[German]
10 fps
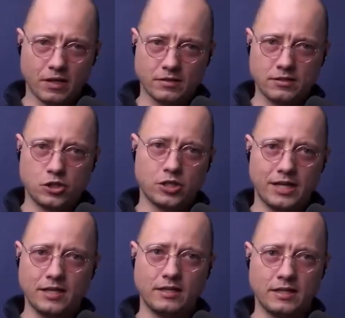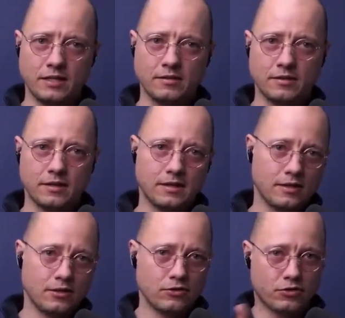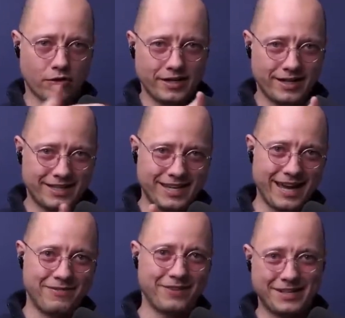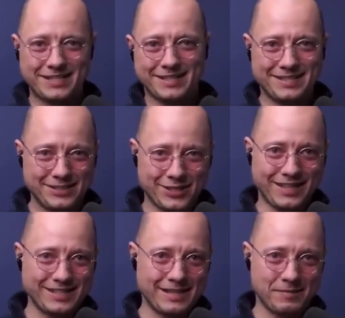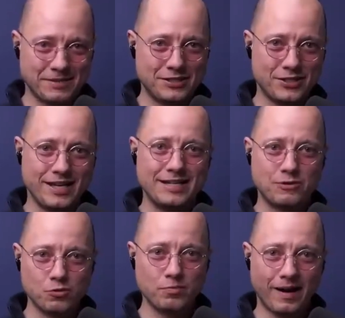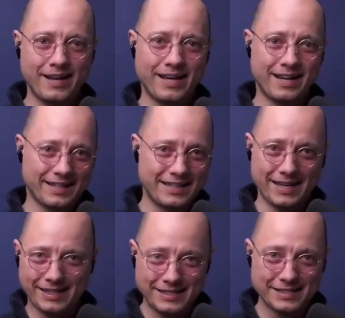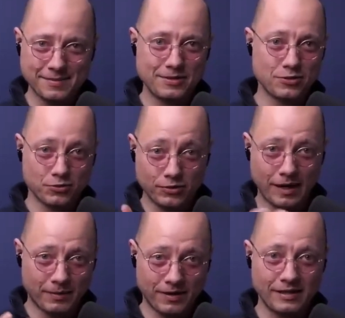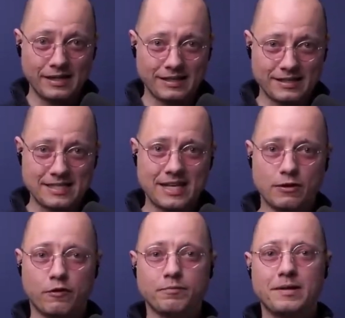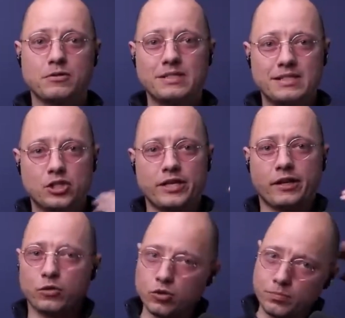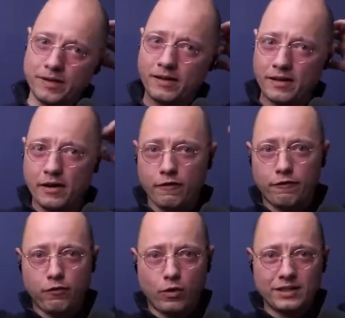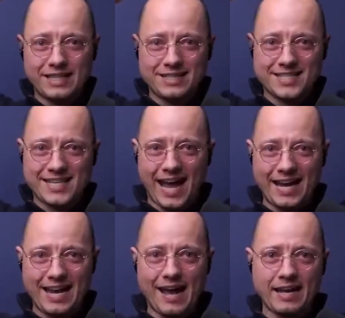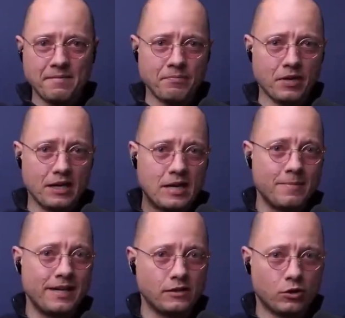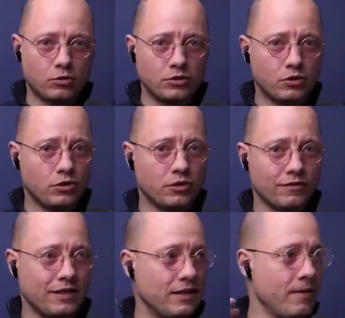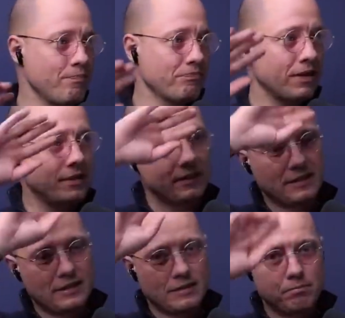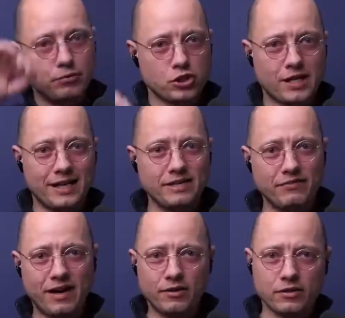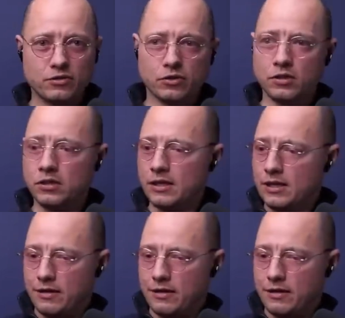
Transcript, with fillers: Sie stehen in sorry, Kian, wenn das jetzt die Stadt ist, aber sie stehen in Dubai, ja, Kian hat nichts damit zu tun, aber das ist halt oftmals so dieses Stereotype vor der Skyline, im Hintergrund irgendwie Bush Khalifa oder so,